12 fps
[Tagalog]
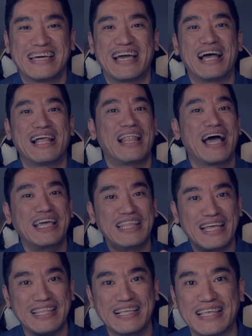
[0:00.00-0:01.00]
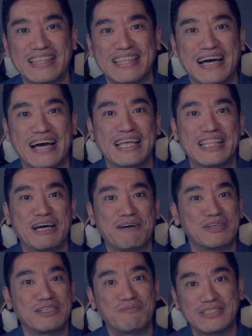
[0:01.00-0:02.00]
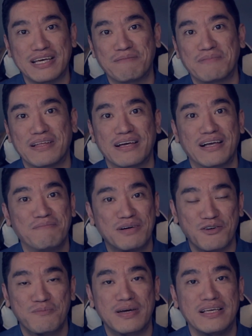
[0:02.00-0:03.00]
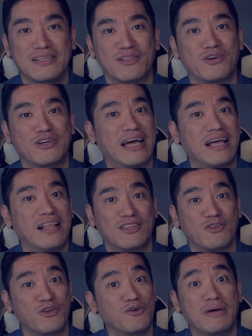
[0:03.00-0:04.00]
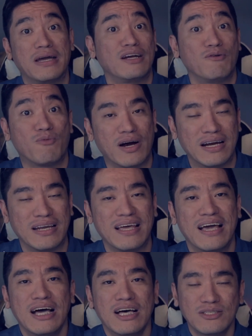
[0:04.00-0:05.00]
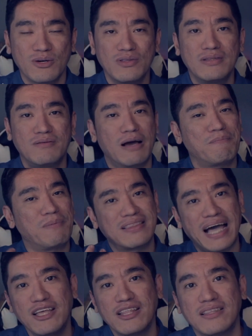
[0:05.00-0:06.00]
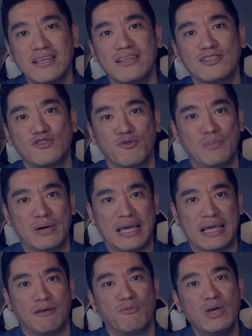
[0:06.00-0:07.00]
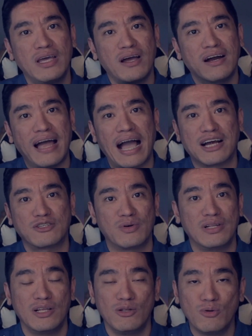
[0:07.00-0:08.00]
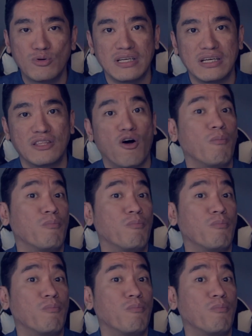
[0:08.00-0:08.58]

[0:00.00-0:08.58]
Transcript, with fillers: Kaya lagi nating tandaan na mas masarap talaga mag-obey sa Lord dahil ito yung may reward. So kapag tayo nagde disobey we are actually losing the